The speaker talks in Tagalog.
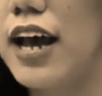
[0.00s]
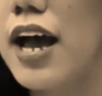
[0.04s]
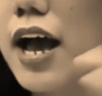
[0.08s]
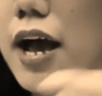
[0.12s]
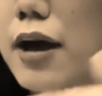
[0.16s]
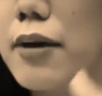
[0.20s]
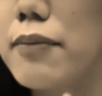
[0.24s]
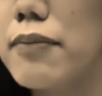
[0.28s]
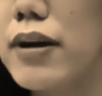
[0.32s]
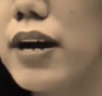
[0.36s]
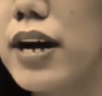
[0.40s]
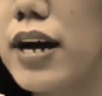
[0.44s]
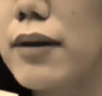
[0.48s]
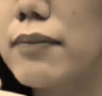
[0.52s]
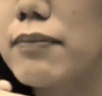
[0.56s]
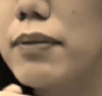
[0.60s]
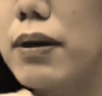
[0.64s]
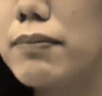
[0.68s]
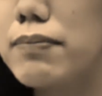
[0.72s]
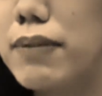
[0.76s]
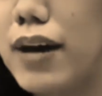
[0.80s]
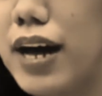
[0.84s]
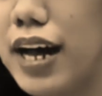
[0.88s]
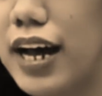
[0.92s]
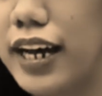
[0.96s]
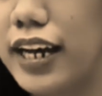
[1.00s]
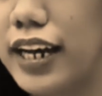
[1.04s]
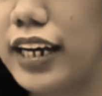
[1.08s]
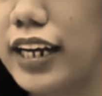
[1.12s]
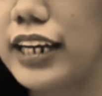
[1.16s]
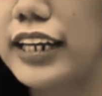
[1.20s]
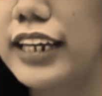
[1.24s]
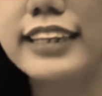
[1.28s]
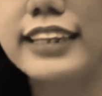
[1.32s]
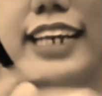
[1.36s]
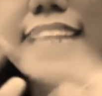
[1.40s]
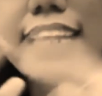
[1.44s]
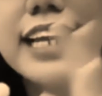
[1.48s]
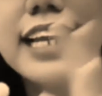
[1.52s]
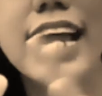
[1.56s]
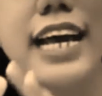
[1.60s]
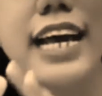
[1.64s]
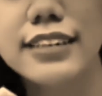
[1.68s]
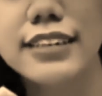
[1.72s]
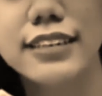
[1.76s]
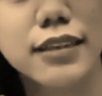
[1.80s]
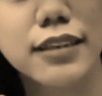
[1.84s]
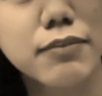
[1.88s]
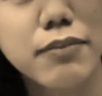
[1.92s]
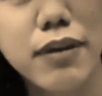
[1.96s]
na ang mga babae, hindi
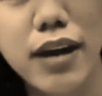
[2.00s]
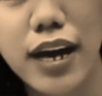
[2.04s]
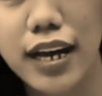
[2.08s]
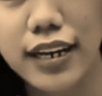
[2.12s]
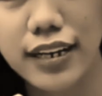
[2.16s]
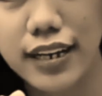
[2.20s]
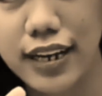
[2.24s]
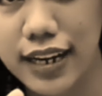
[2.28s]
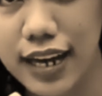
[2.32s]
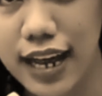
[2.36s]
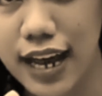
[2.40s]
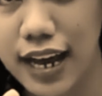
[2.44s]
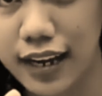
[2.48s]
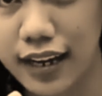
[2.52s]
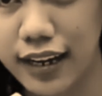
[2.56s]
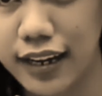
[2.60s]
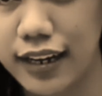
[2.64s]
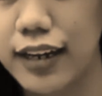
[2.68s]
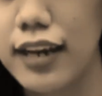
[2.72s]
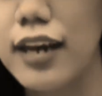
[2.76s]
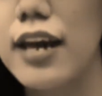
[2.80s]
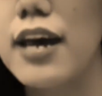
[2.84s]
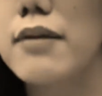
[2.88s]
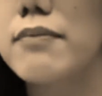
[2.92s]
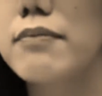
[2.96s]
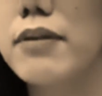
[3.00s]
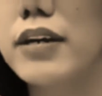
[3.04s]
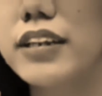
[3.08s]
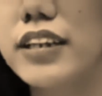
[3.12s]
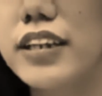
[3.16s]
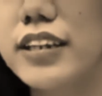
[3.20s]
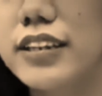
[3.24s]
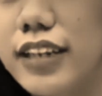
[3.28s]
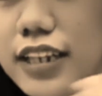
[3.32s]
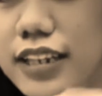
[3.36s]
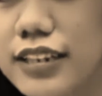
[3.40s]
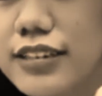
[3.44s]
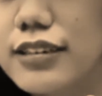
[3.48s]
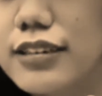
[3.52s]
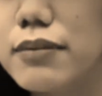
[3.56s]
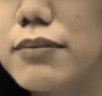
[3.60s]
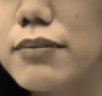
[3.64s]
lang sa mga lalaki, pati